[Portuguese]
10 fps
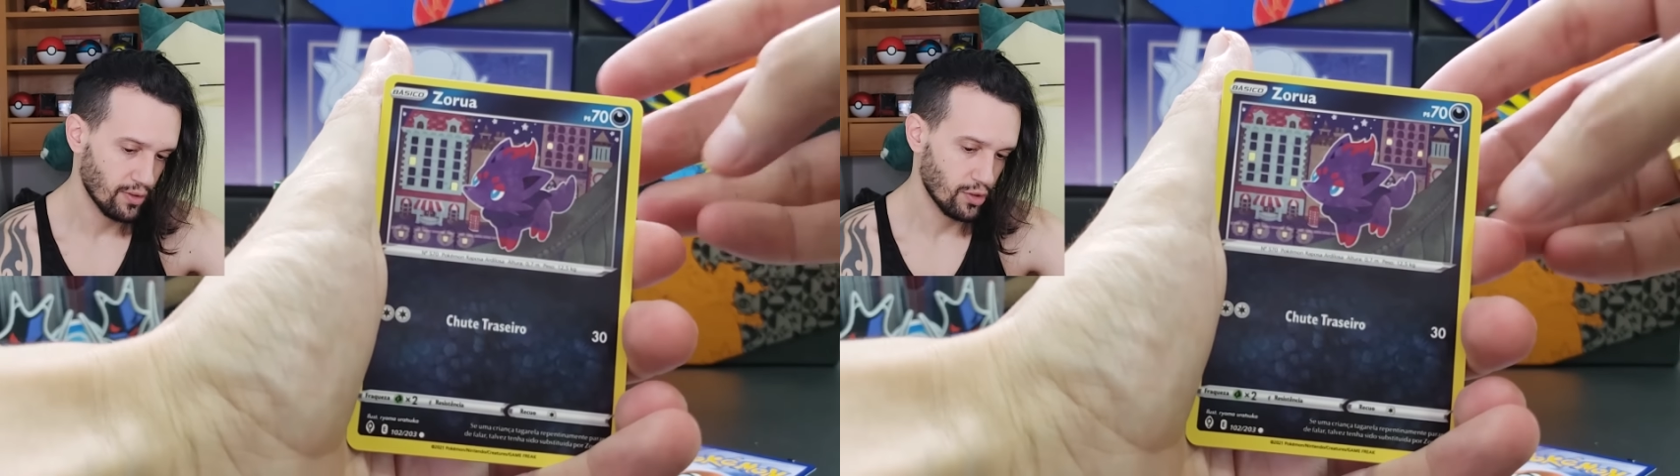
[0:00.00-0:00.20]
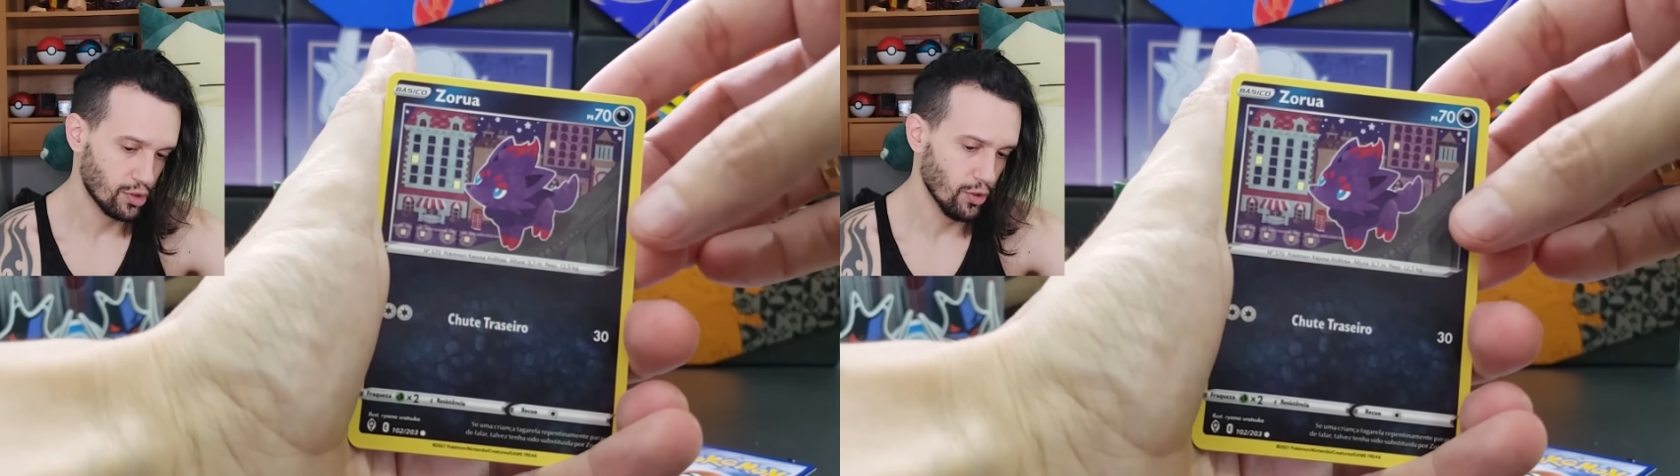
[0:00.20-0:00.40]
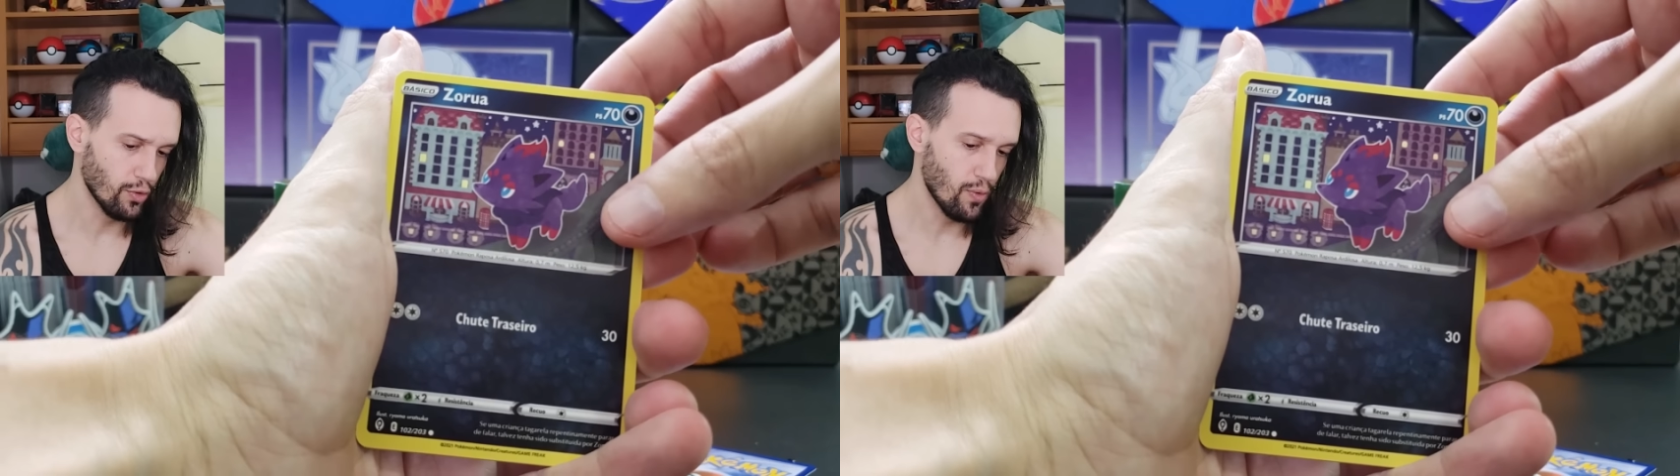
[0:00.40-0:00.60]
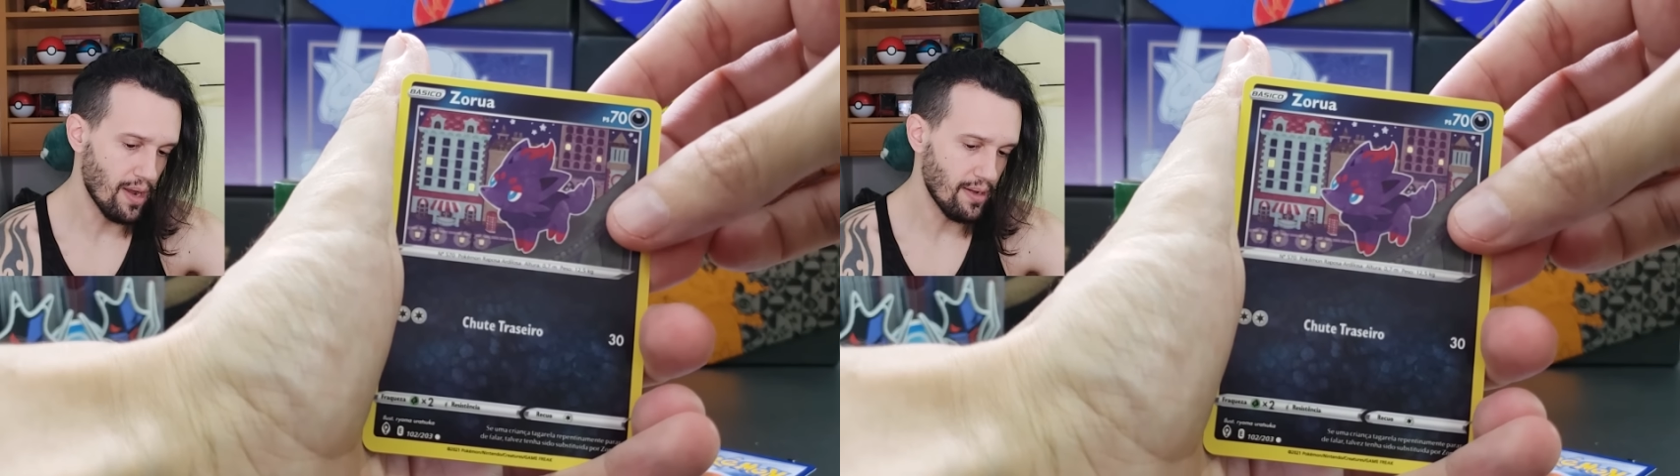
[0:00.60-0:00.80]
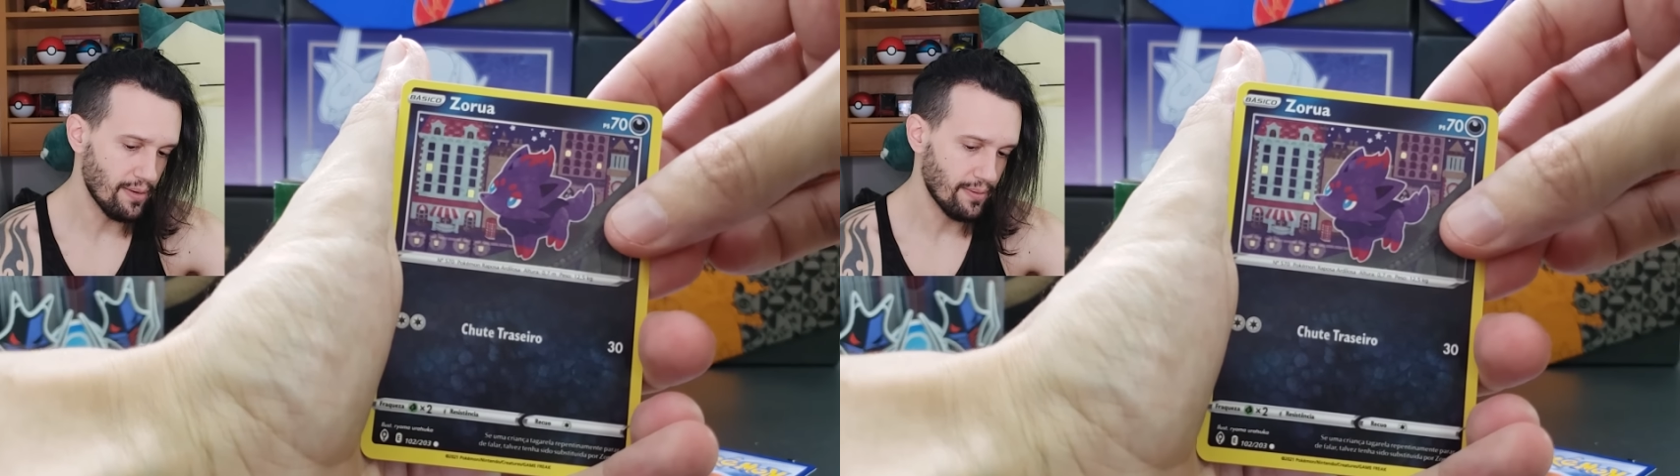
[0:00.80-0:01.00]

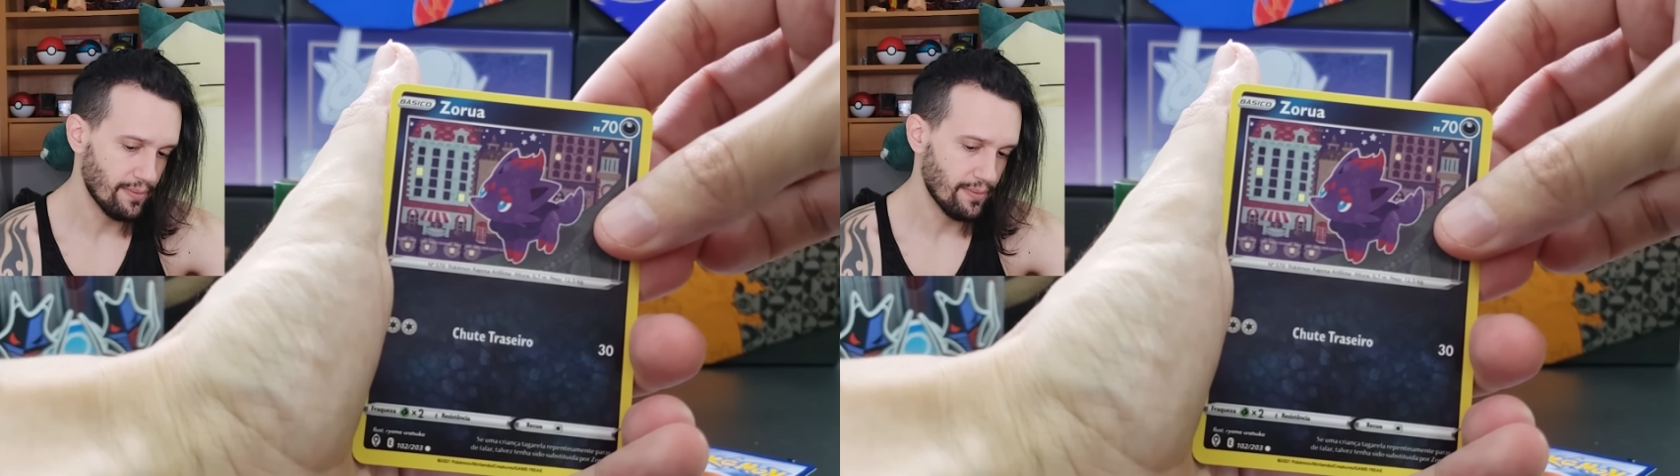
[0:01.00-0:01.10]
Zorua.